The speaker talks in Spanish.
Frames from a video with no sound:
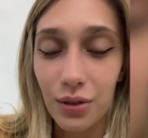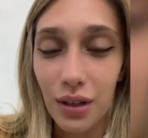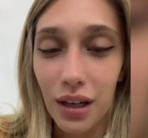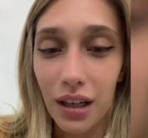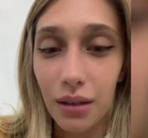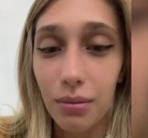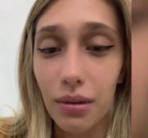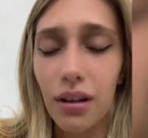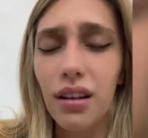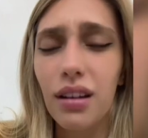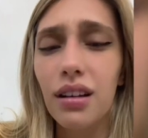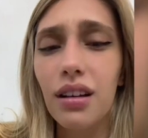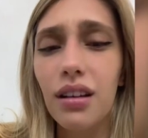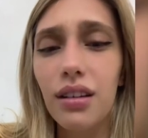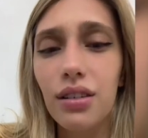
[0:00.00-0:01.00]
que es una gripe.
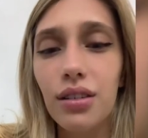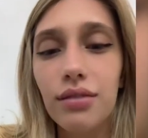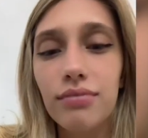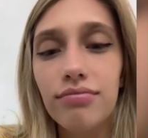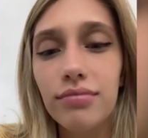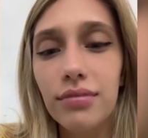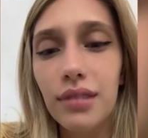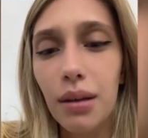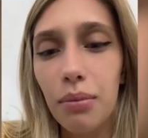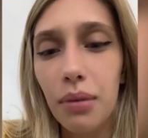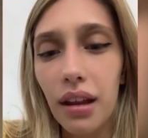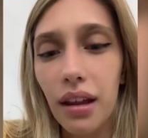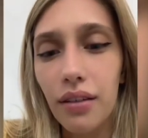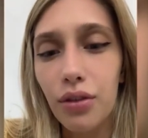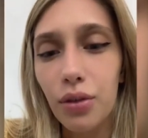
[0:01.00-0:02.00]
Ay, qué lindo. Qué
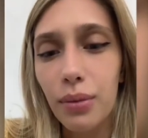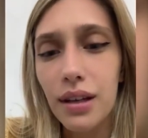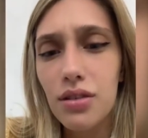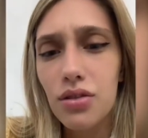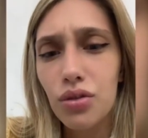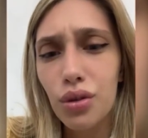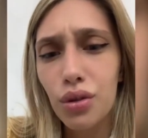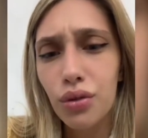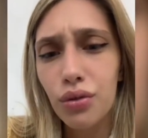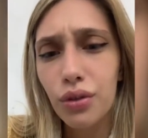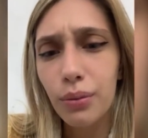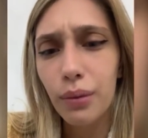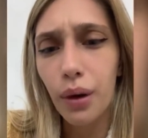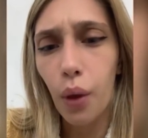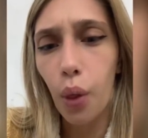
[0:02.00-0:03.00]
envidia. ¿Fumás? No, no
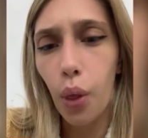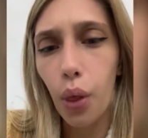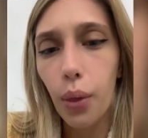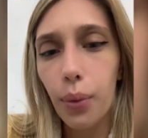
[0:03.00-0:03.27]
fumo.